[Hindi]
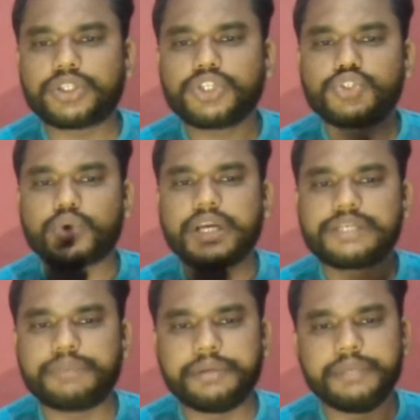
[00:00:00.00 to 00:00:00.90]
द
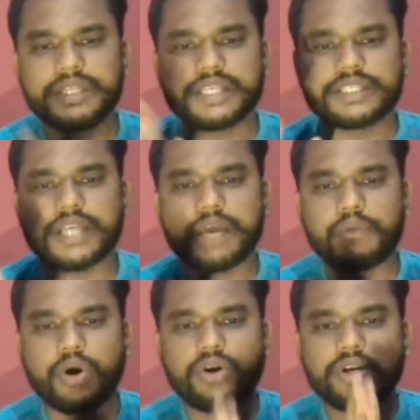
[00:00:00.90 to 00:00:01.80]
ज्वाइंट्स बिटवीन द स्लैब
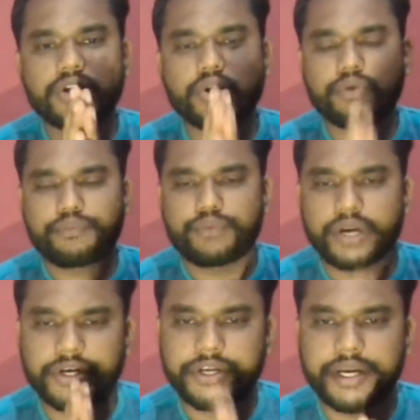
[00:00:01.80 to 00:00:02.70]
ऑन
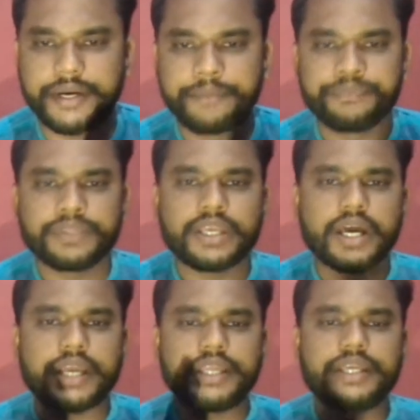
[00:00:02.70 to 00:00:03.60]
कंक्रीट
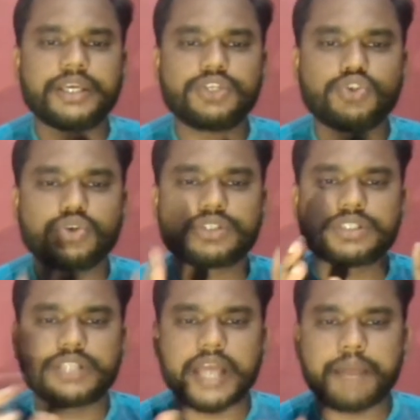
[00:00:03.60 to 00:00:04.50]
यानी कि जो
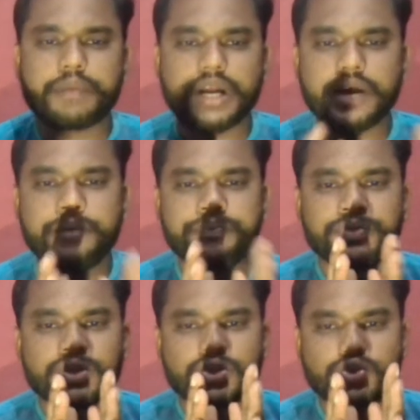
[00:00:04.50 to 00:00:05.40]
स्लैब का
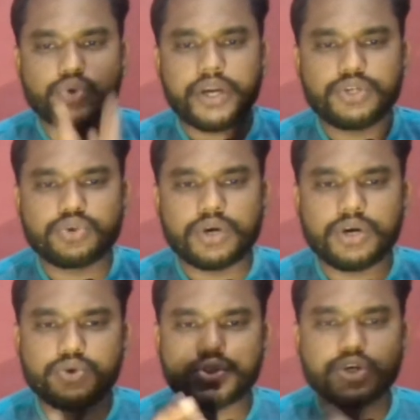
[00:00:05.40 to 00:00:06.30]
ज्वाइंट्स होगा
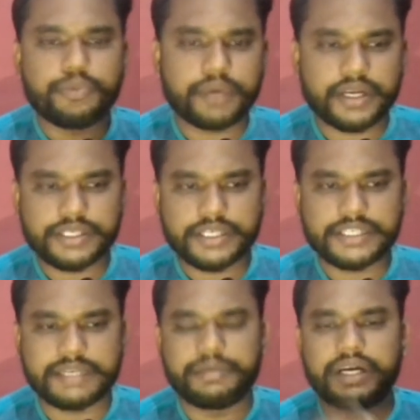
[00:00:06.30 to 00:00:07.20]
उसके ऊपर इसकी
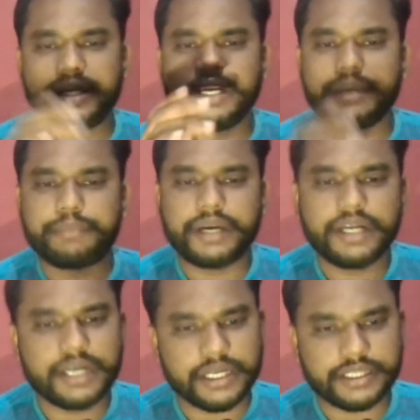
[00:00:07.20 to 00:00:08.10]
स्टेबिलिटी
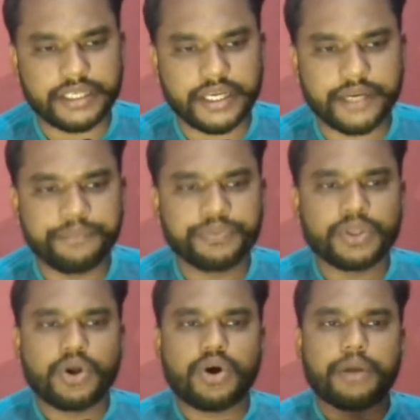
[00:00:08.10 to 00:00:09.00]
डिपेंड करती है
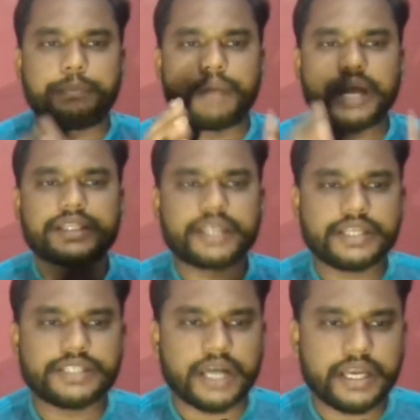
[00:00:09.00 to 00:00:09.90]
और बात
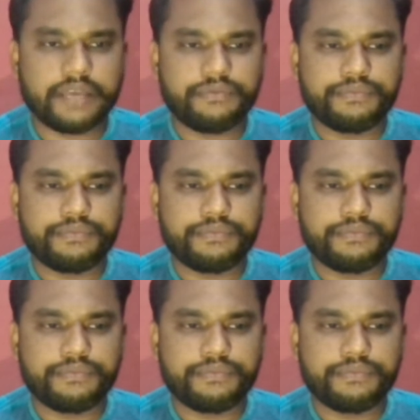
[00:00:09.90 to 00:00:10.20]
करें जहां की